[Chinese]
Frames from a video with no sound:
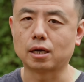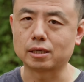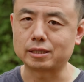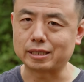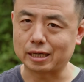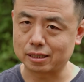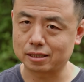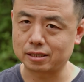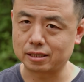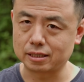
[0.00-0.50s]

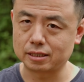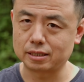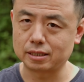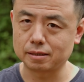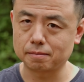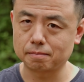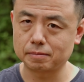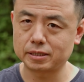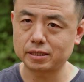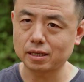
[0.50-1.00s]
价格体
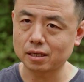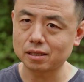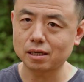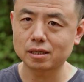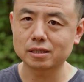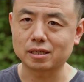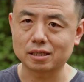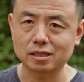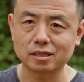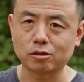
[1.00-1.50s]
系，相
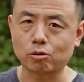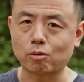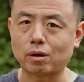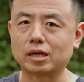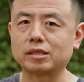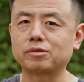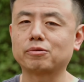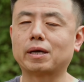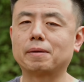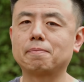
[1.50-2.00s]
当
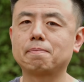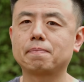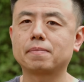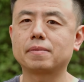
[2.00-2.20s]
划算。